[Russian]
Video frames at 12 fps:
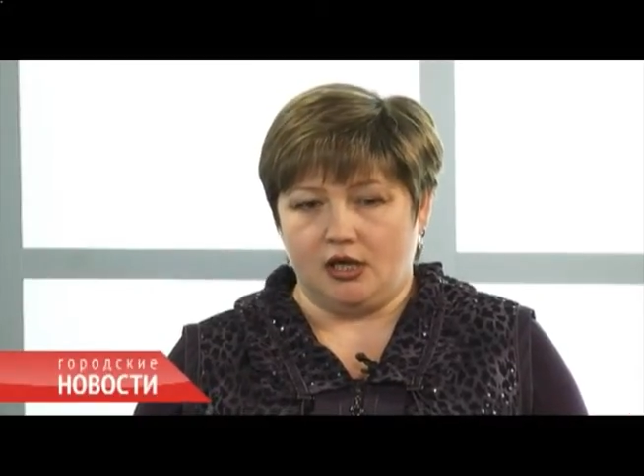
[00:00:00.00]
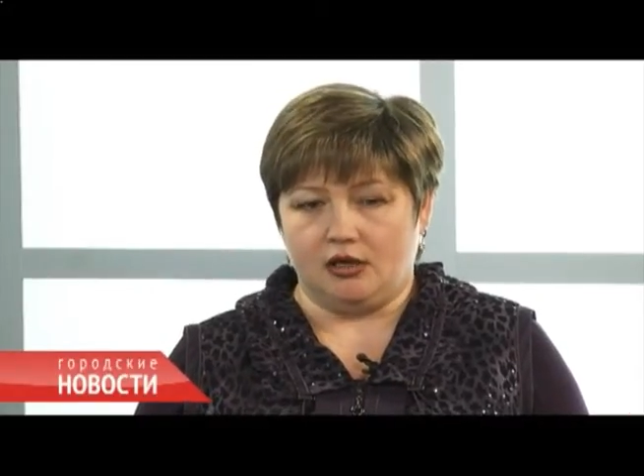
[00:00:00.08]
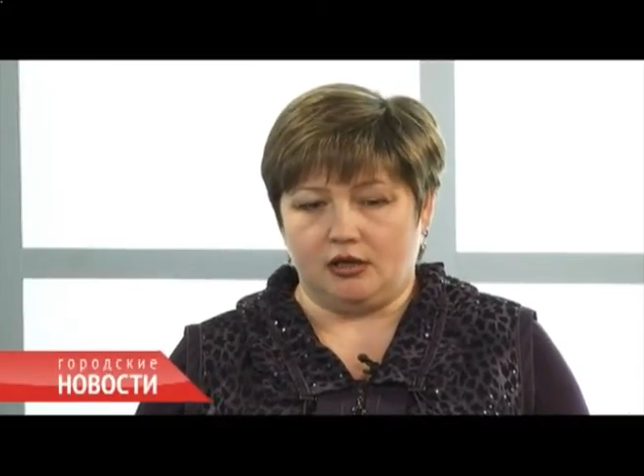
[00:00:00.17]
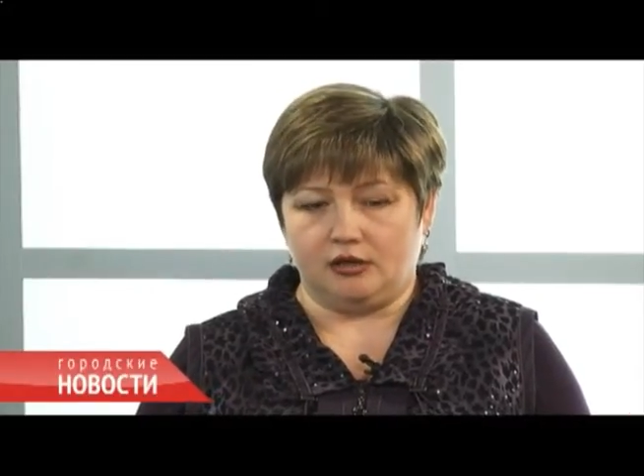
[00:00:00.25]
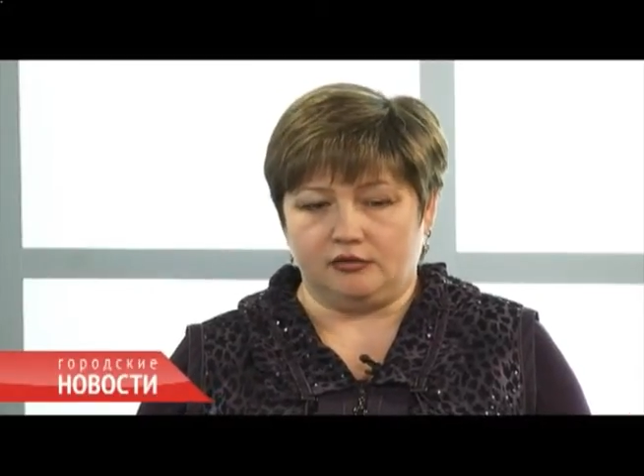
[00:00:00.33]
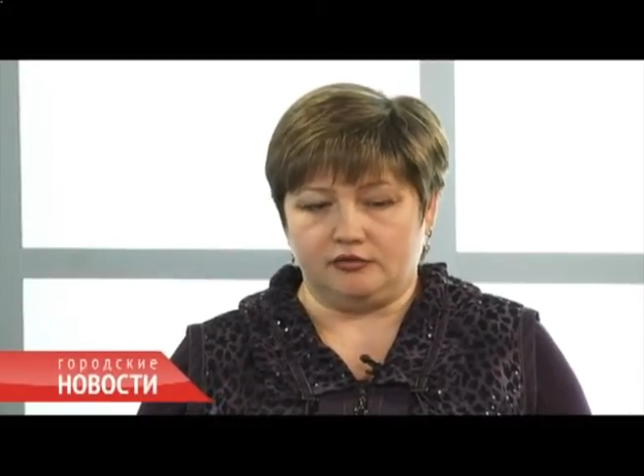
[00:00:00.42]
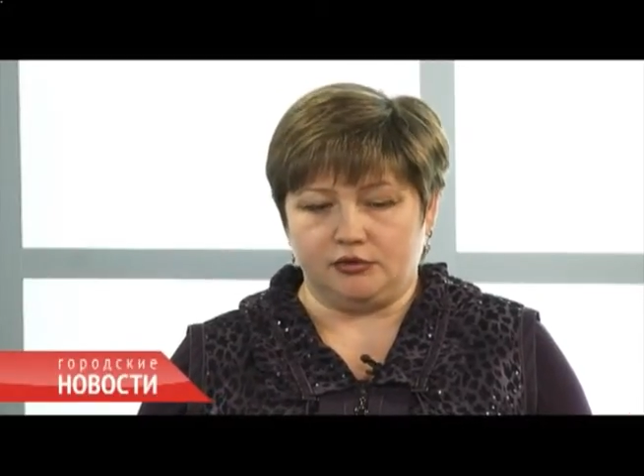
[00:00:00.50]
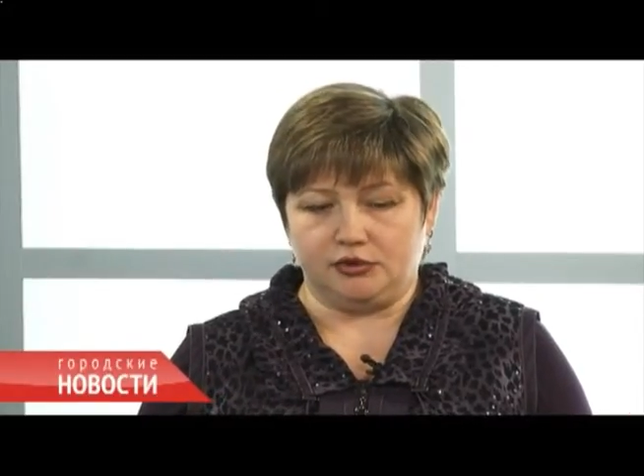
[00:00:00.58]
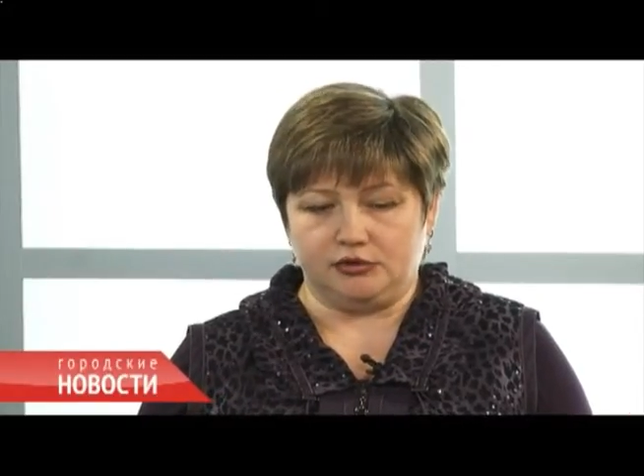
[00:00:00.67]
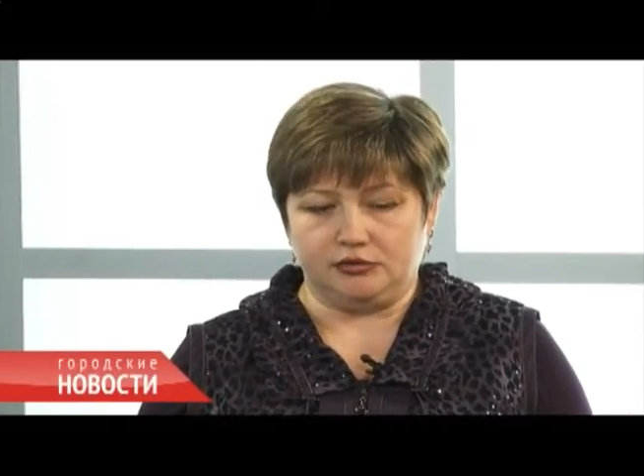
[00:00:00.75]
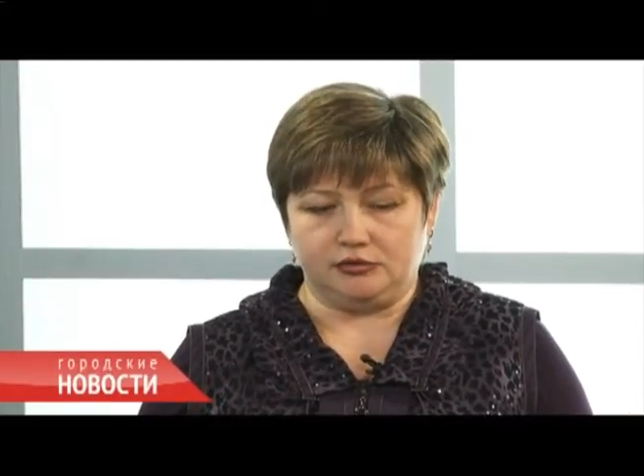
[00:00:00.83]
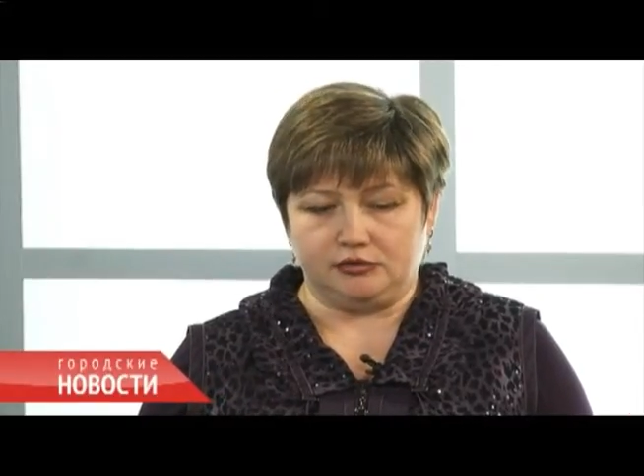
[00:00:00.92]
А вот
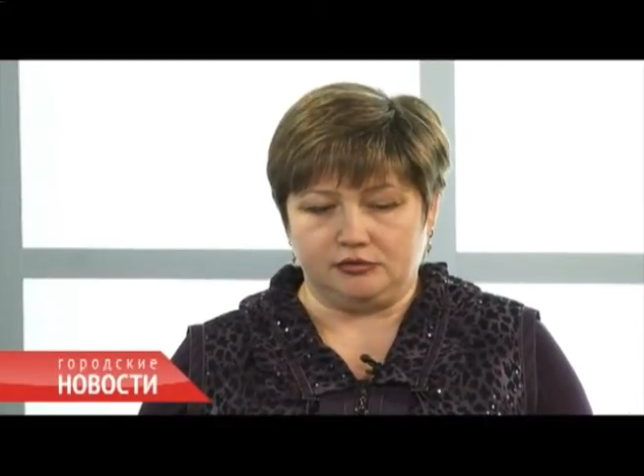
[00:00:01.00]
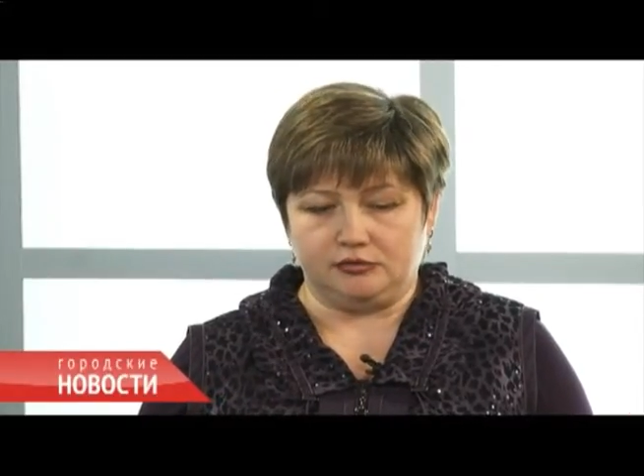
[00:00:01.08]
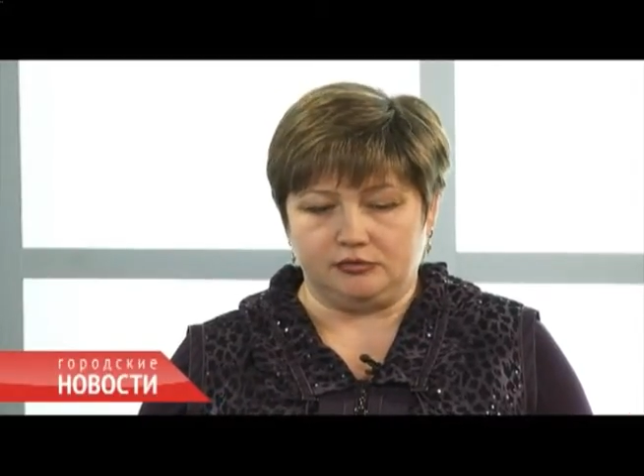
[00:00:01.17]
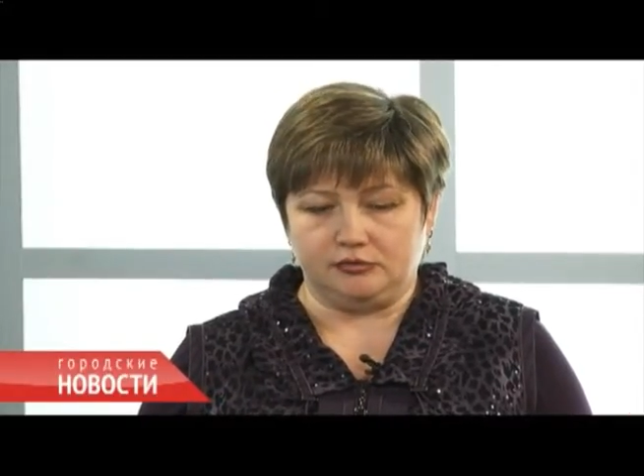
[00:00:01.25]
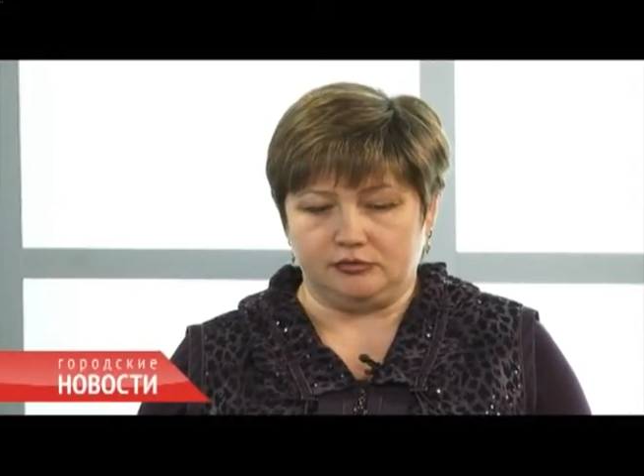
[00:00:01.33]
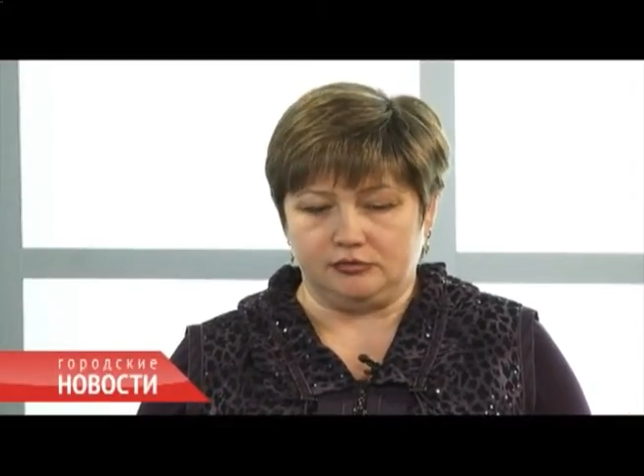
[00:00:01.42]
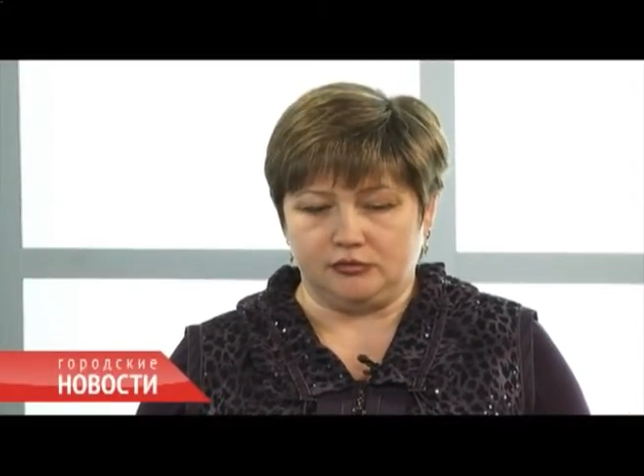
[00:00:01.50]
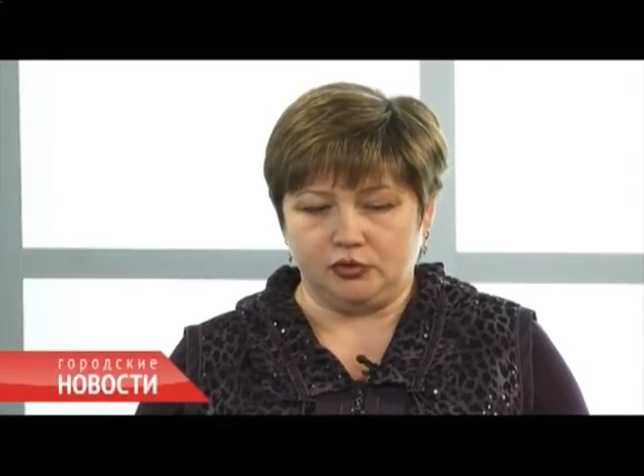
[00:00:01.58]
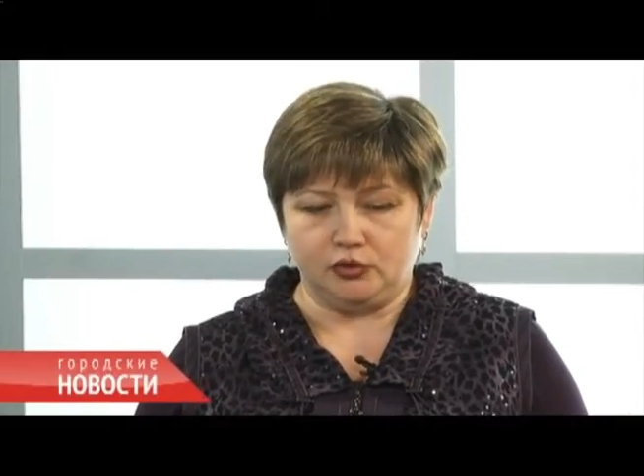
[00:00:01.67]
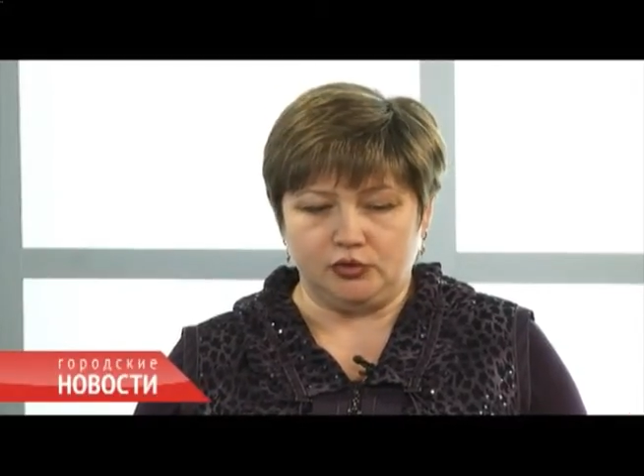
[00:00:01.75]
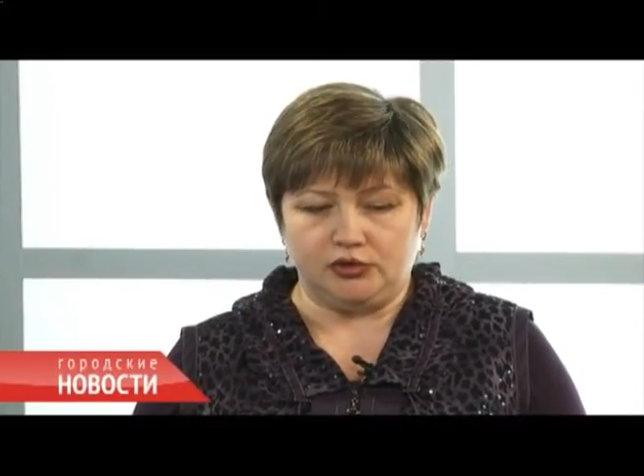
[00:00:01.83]
э, ну,